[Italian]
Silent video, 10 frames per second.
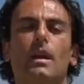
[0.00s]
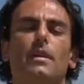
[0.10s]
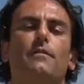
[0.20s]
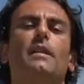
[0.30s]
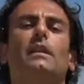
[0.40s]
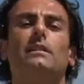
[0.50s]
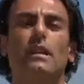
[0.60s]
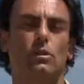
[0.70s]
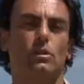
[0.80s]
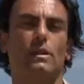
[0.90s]
e infine il
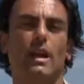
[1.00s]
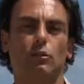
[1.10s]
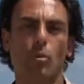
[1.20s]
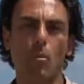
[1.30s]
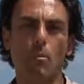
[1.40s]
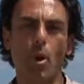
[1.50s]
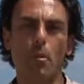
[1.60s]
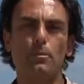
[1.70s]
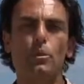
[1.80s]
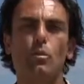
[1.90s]
terzo strato un
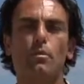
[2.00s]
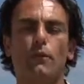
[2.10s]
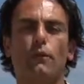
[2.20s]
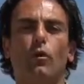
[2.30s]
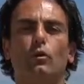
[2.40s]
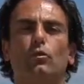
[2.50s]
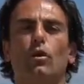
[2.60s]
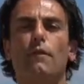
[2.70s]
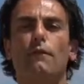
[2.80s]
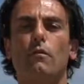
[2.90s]
po' più
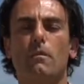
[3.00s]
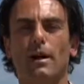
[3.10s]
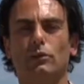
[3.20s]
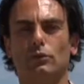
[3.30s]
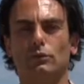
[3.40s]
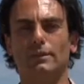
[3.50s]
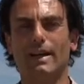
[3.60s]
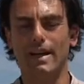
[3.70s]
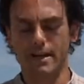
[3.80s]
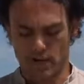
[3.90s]
profondo è formato
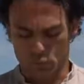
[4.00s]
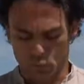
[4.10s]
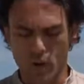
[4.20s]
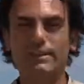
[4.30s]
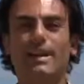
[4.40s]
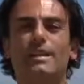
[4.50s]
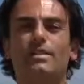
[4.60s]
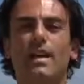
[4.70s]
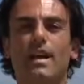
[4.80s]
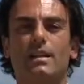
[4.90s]
dai due
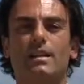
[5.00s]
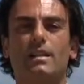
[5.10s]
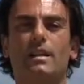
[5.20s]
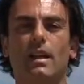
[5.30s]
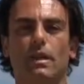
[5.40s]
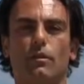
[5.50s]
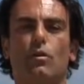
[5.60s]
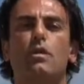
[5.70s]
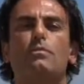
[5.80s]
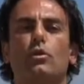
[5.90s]
trasversi che
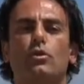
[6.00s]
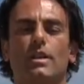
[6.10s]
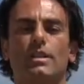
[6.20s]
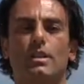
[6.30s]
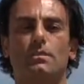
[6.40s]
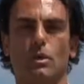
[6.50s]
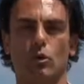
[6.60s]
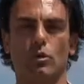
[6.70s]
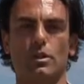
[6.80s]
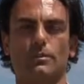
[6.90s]
arrivano ai processi
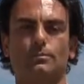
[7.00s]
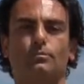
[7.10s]
spinosi.